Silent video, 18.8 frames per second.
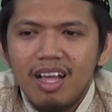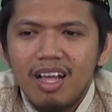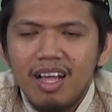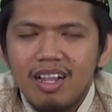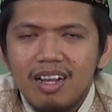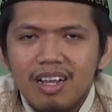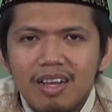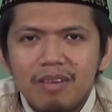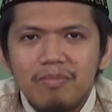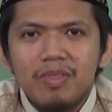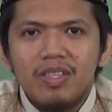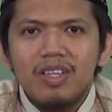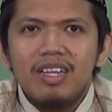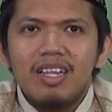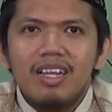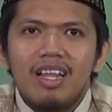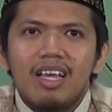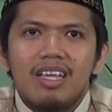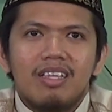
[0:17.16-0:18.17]

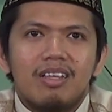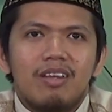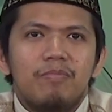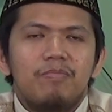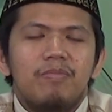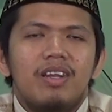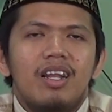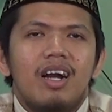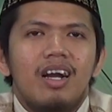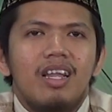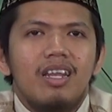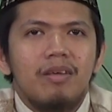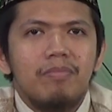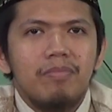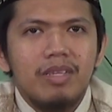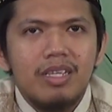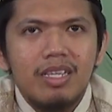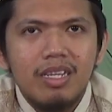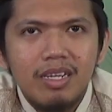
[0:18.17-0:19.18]
Alhamdulillahi rabbil
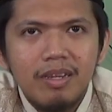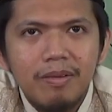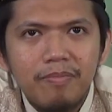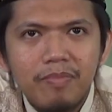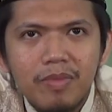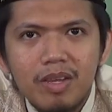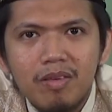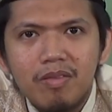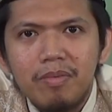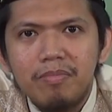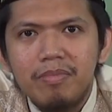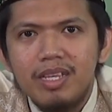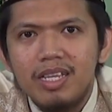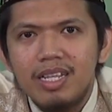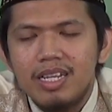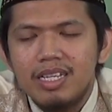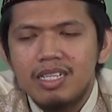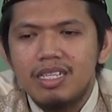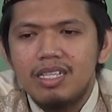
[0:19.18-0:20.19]
alamin wa
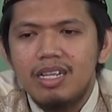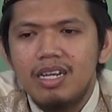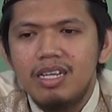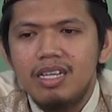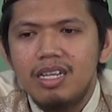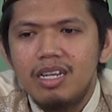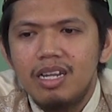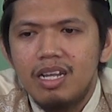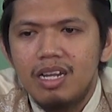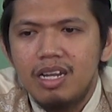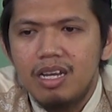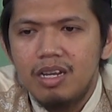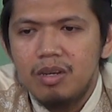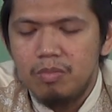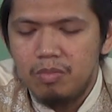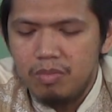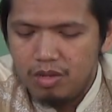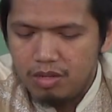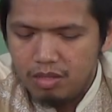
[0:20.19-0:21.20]
bi nasta'in ala
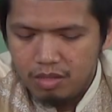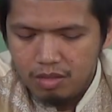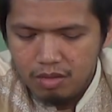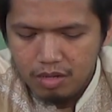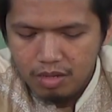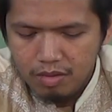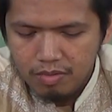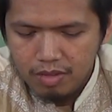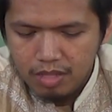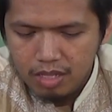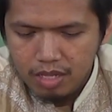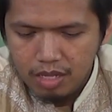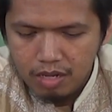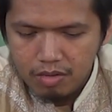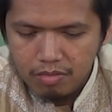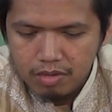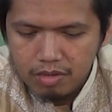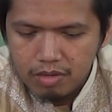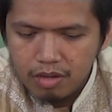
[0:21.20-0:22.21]
umurid dunya
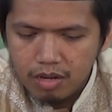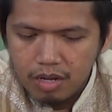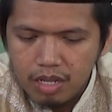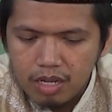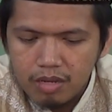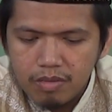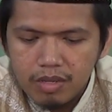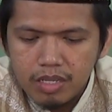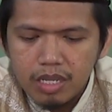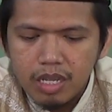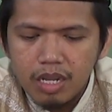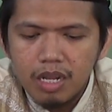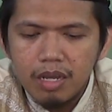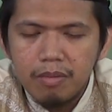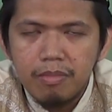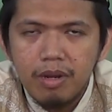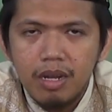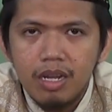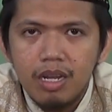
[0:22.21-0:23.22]
waddin wassalatu
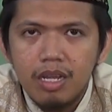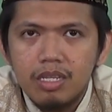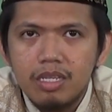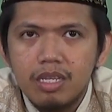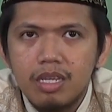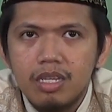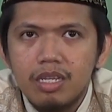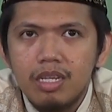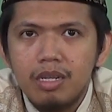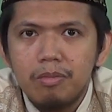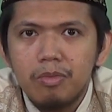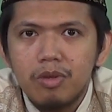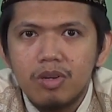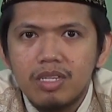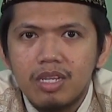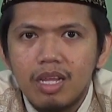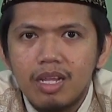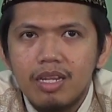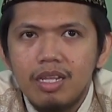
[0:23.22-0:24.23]
wassalamu ala sayyidil
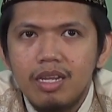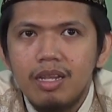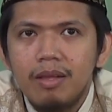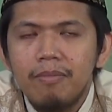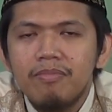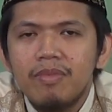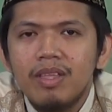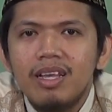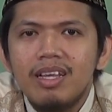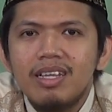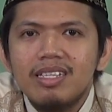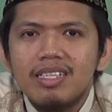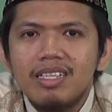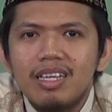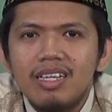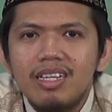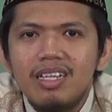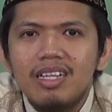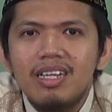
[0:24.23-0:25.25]
mursalin
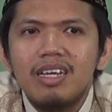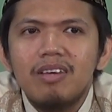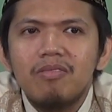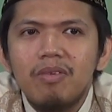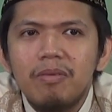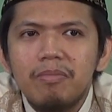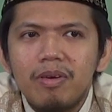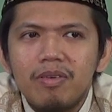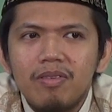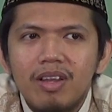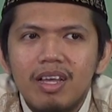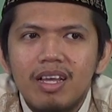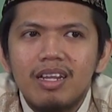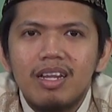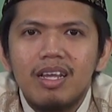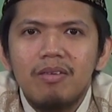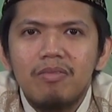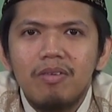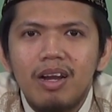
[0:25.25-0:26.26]
sayyidina wa
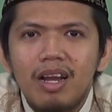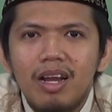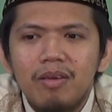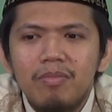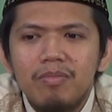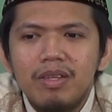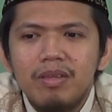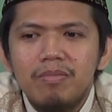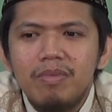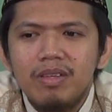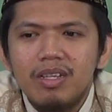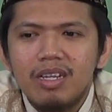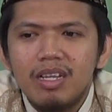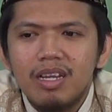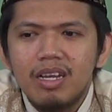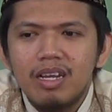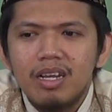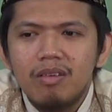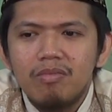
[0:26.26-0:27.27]
maulana wa
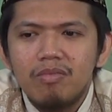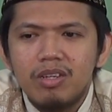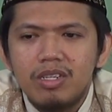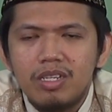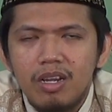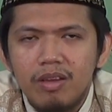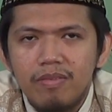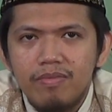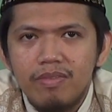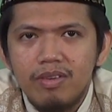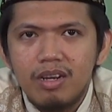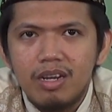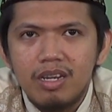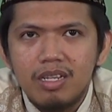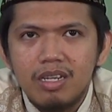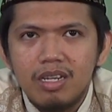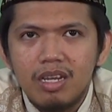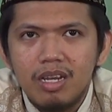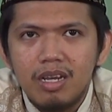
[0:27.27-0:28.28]
habibina wa
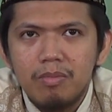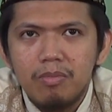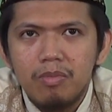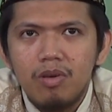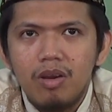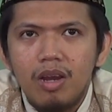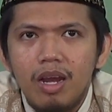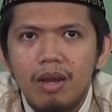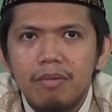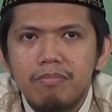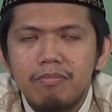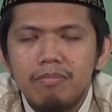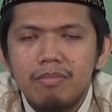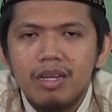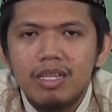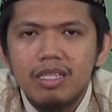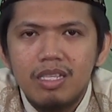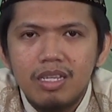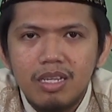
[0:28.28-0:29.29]
syafi'ina
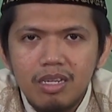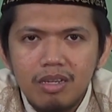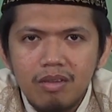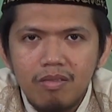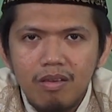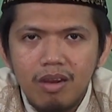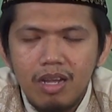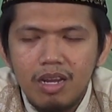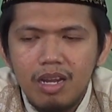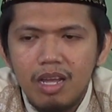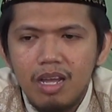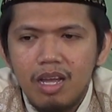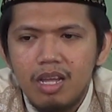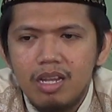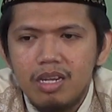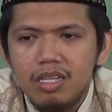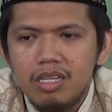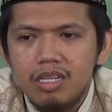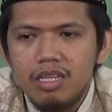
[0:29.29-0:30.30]
Muhammadin wa ala
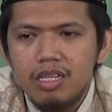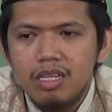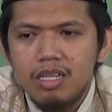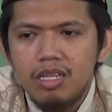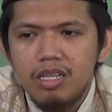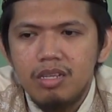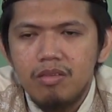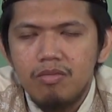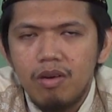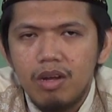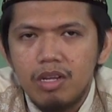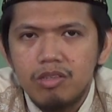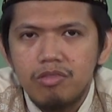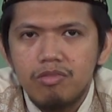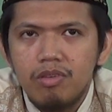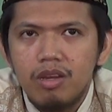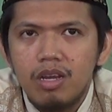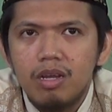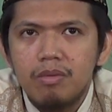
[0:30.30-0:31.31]
alihi wa
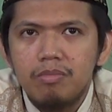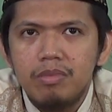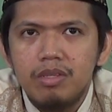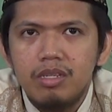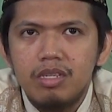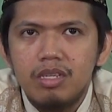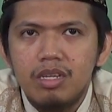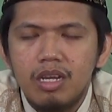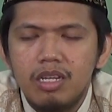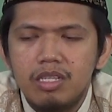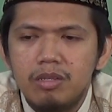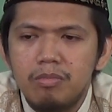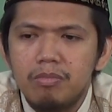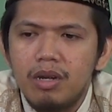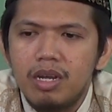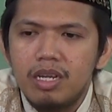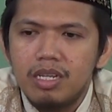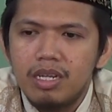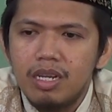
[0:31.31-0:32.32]
ashabihi
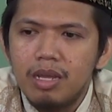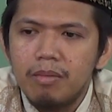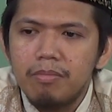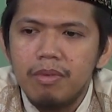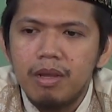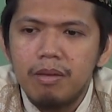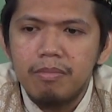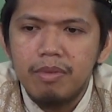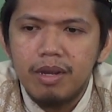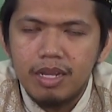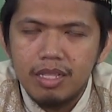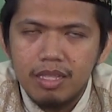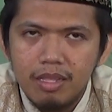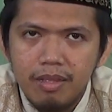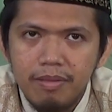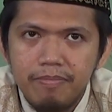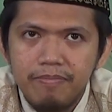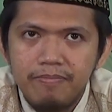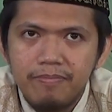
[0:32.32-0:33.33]
ajmain amma ba'd.
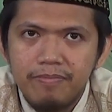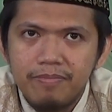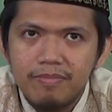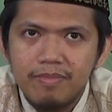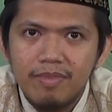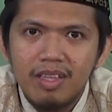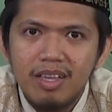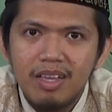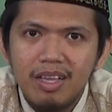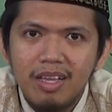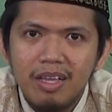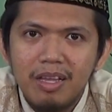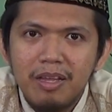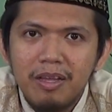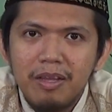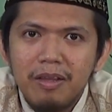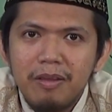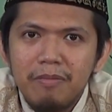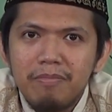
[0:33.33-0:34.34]

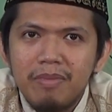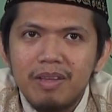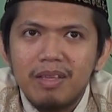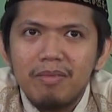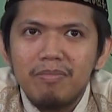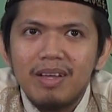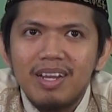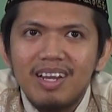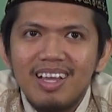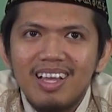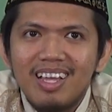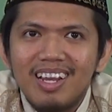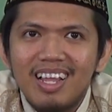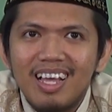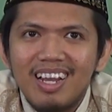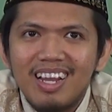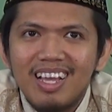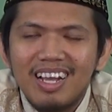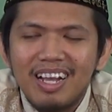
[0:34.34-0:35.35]
Bagaimana
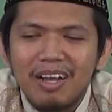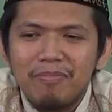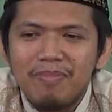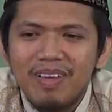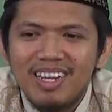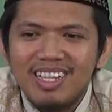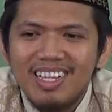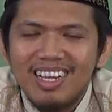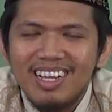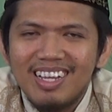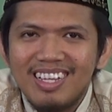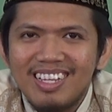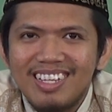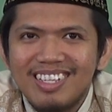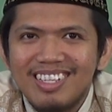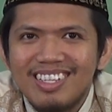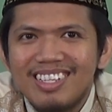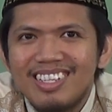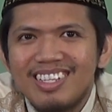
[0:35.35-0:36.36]
anak-anak kabarnya
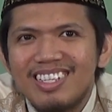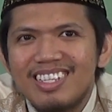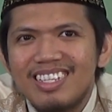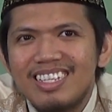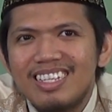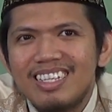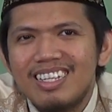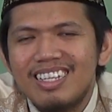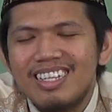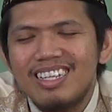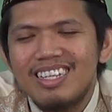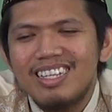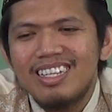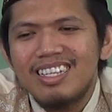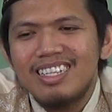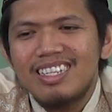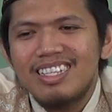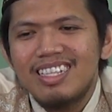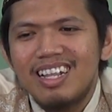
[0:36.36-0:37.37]

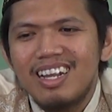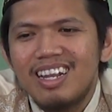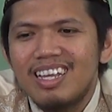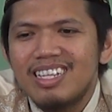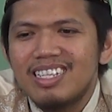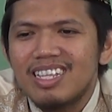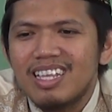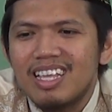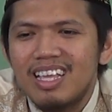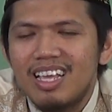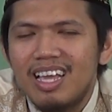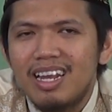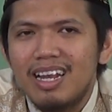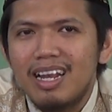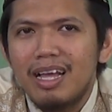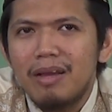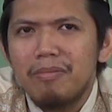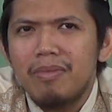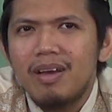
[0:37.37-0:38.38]
setelah
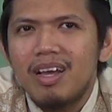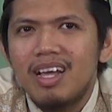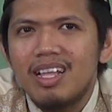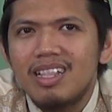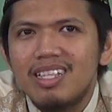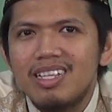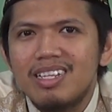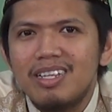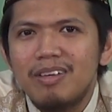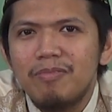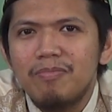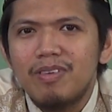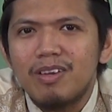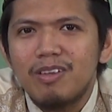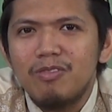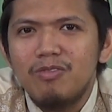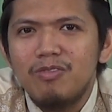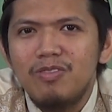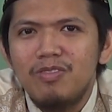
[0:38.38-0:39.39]
sekian lama tidak
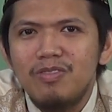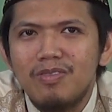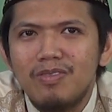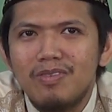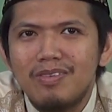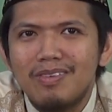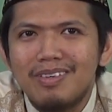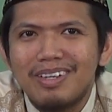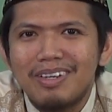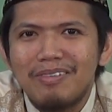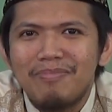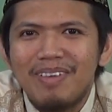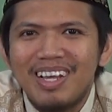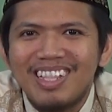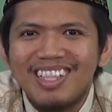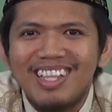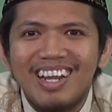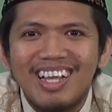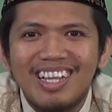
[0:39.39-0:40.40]
berkunjung ke
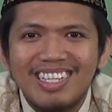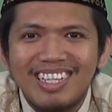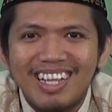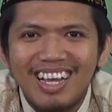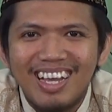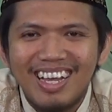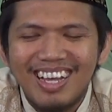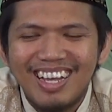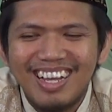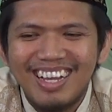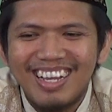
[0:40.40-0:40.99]
madrasah?